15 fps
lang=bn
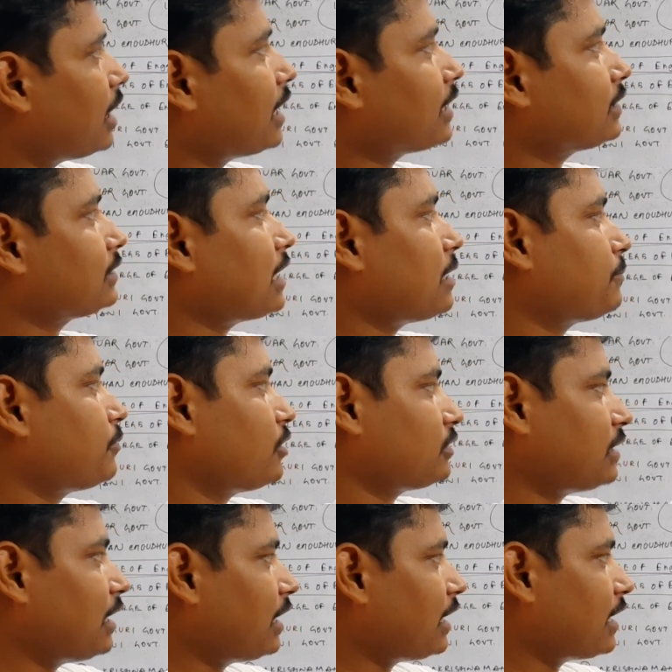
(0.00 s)
আগে তারপর
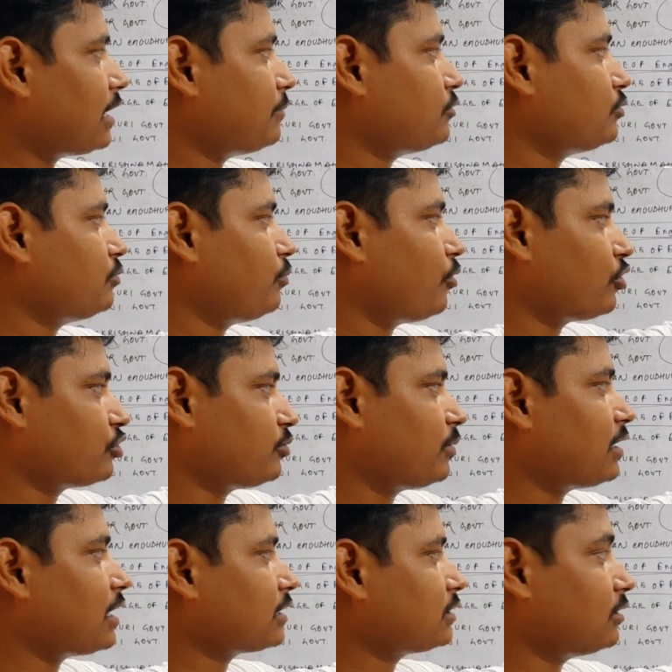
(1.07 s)
তার আগে আমি তুমি
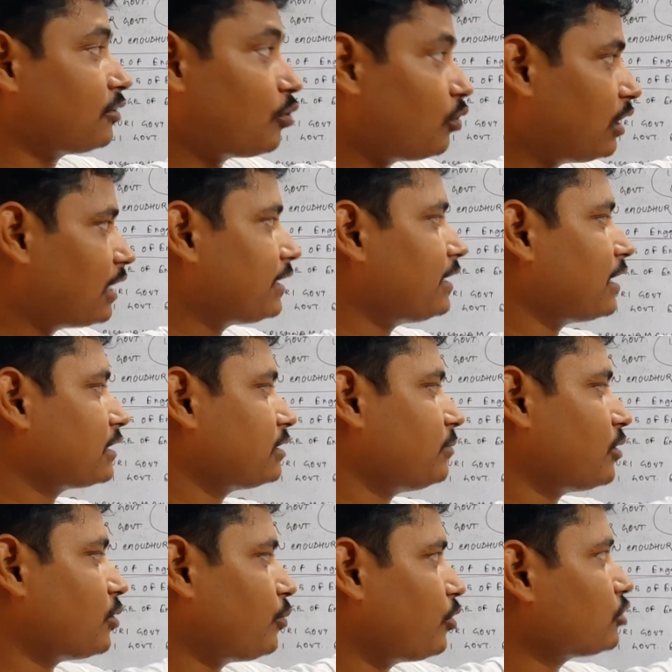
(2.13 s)
বর্ধমান রাখতে কল্যাণী রাখতে
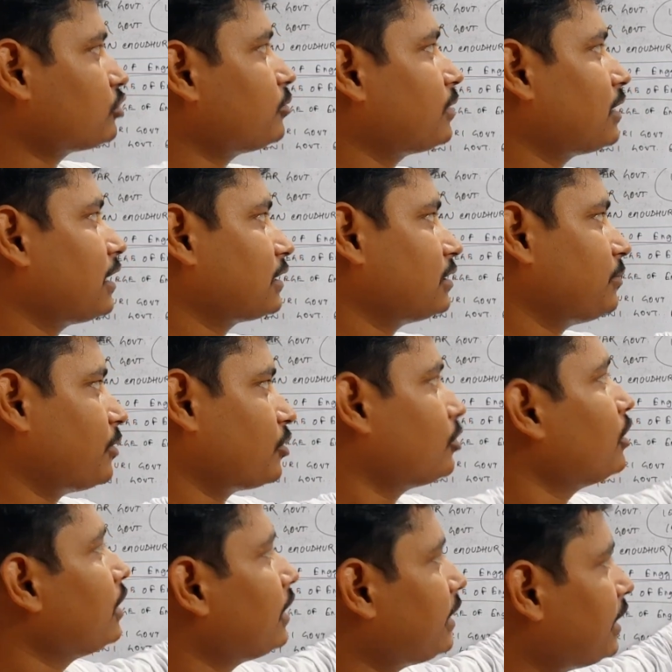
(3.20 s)
পারো বর্ধমান রাখতে পারো
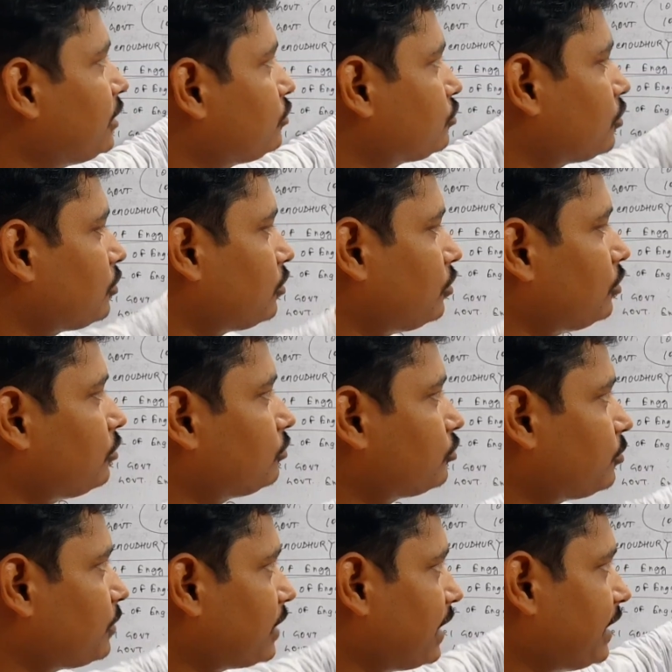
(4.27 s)
এই দুটো হলো
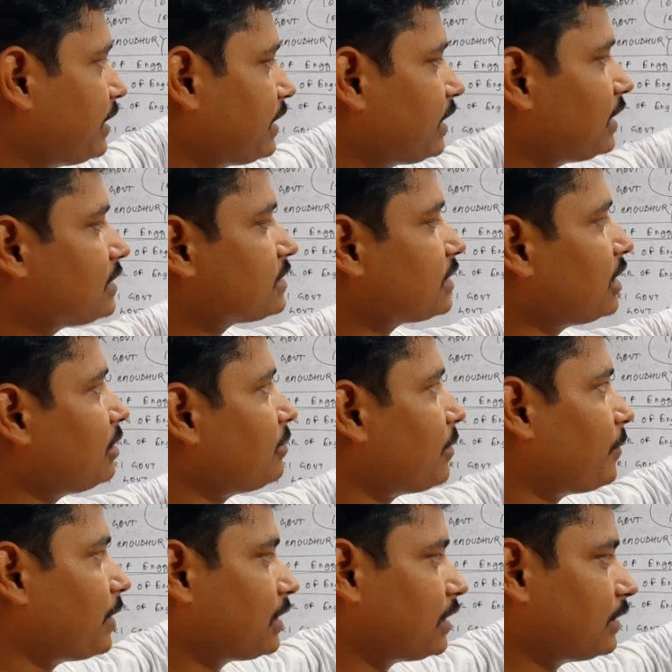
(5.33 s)
তোমার এগ্রিকালচারাল
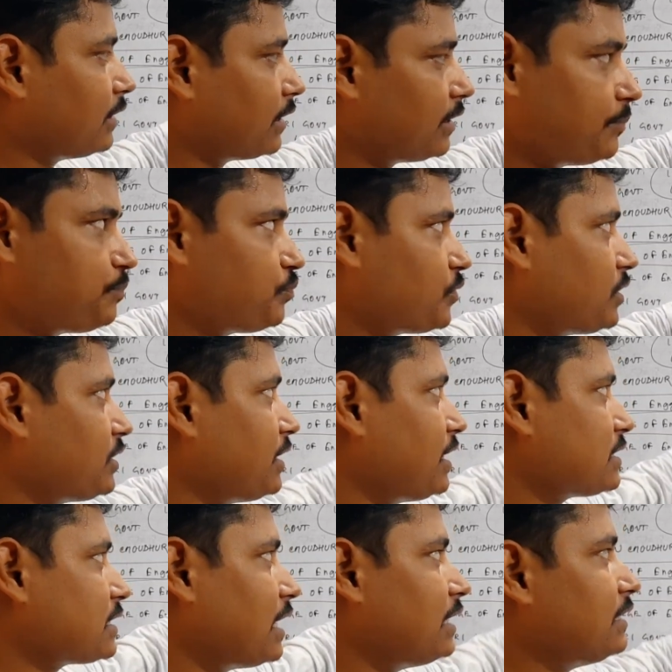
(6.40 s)
ব্যাপারটা থাকে ঠিক
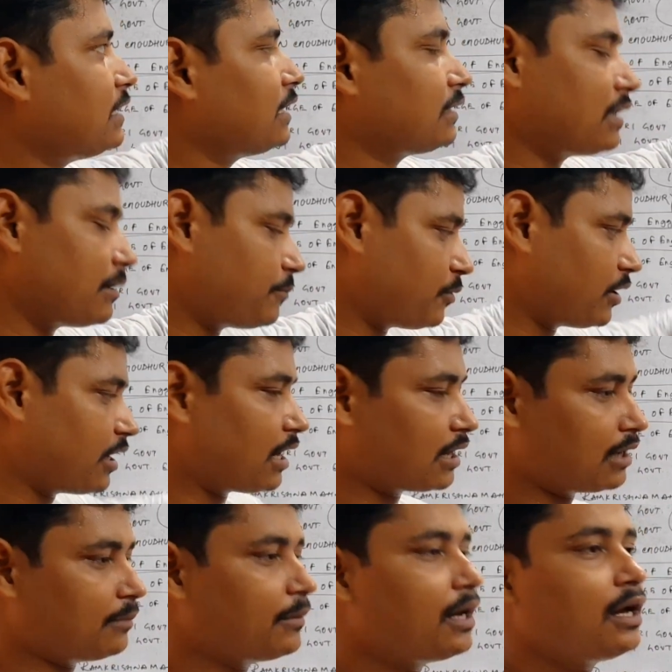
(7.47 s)
আছে আলিয়া তারপরে
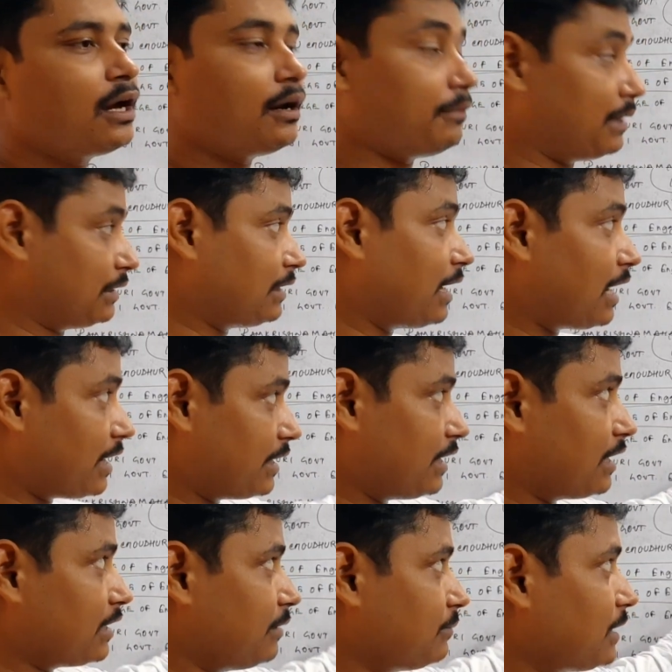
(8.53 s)
রাখলাম মানে তার আগে রাখলাম